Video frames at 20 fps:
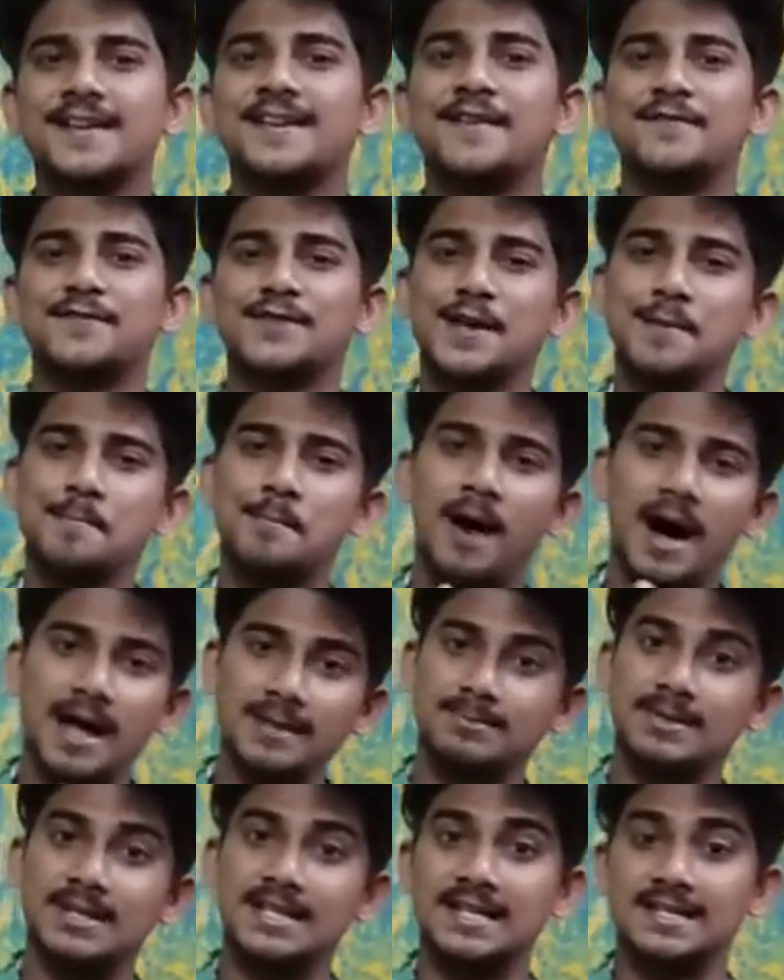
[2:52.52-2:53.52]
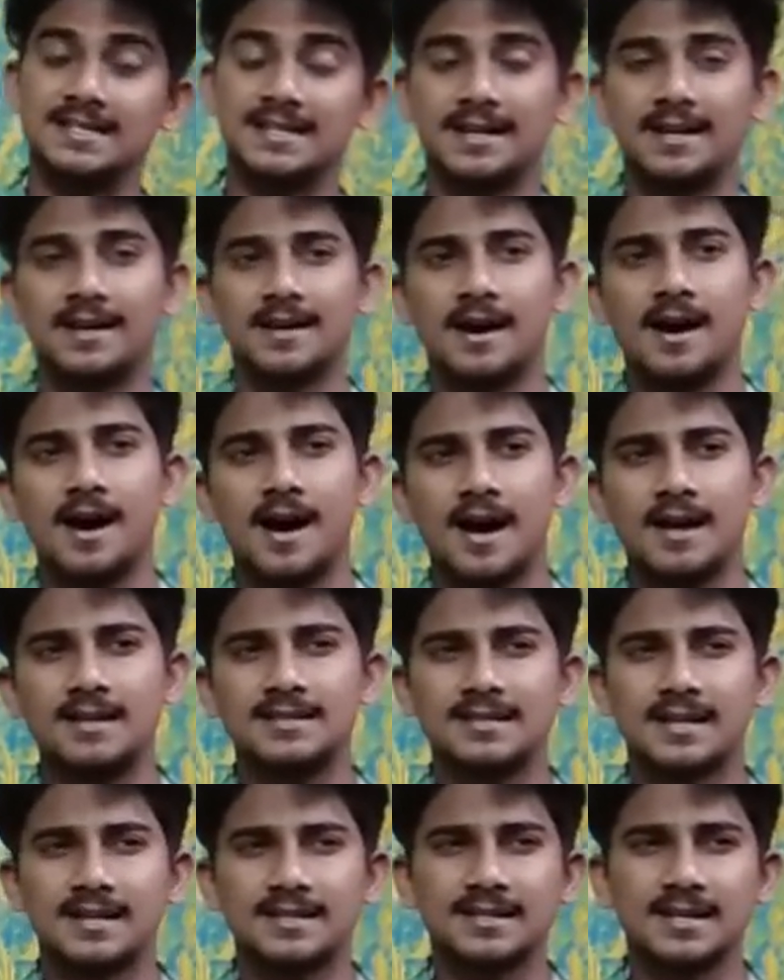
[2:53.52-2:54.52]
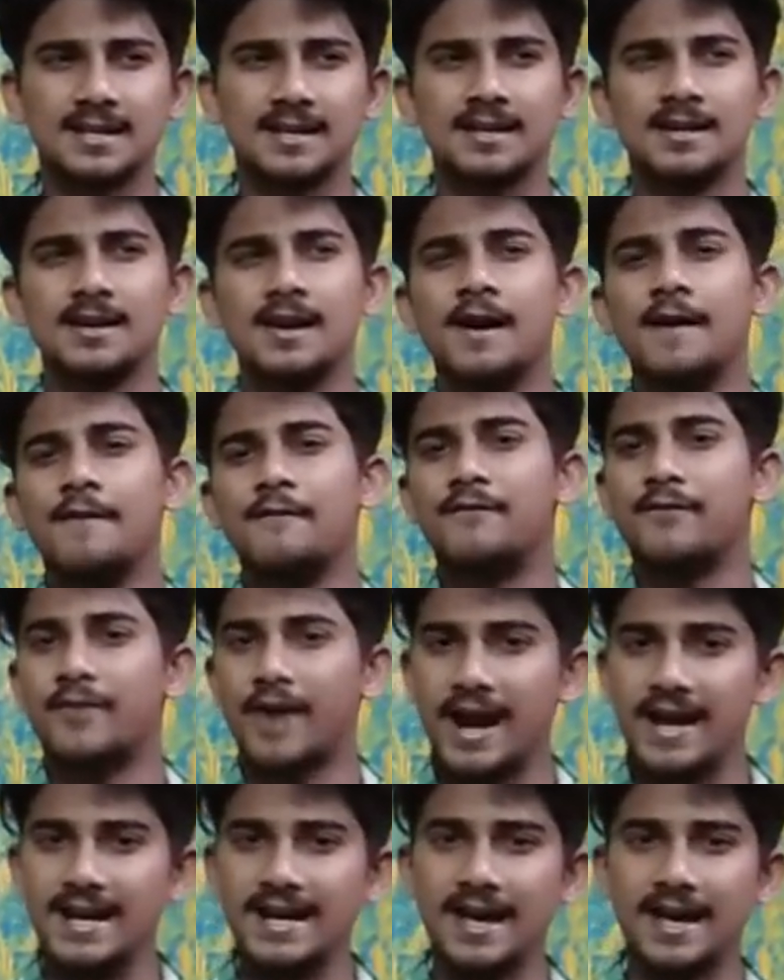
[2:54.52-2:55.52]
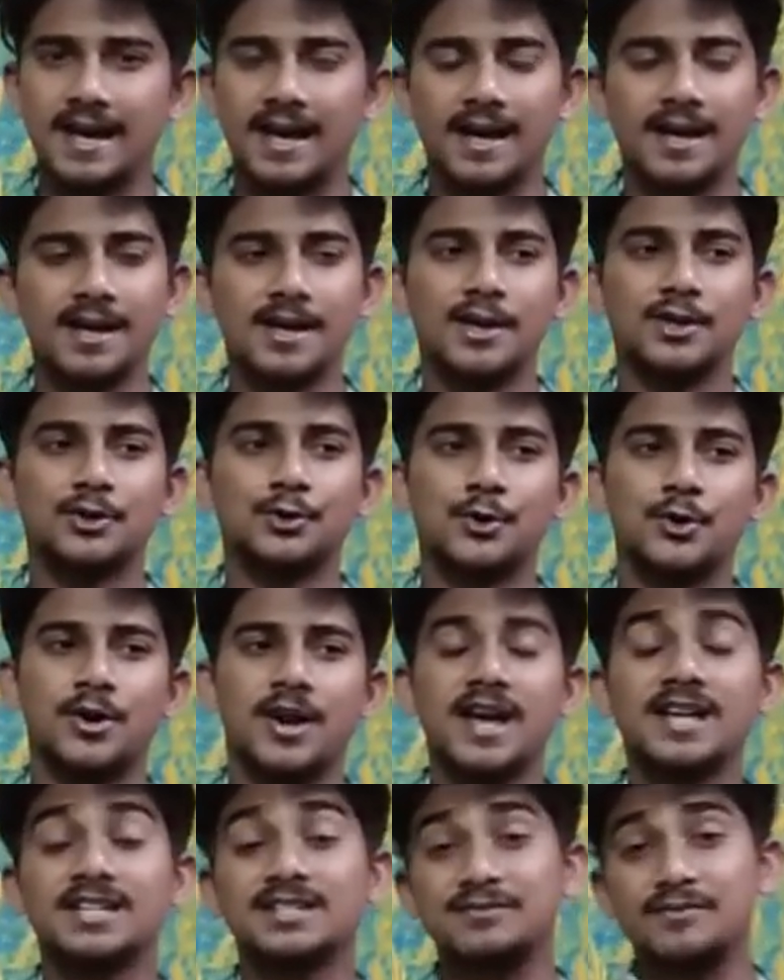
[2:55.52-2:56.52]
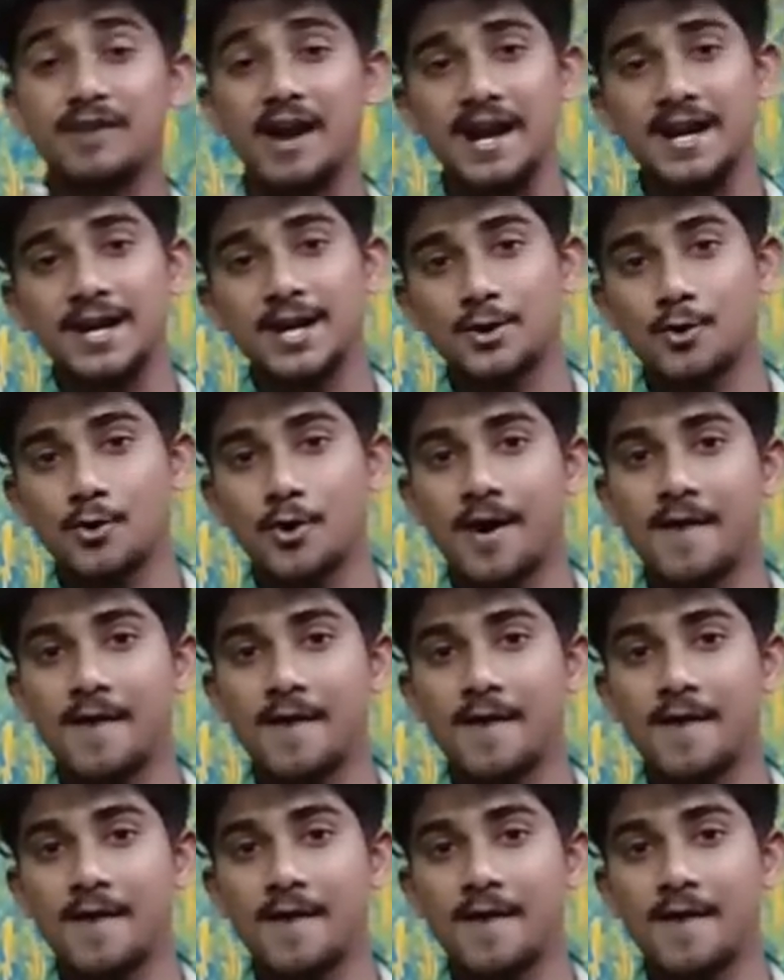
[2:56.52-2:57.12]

एक हफ्ते बाद पता चलेगा आज जैसे फ्राइडे है तो नेक्स्ट फ्राइडे को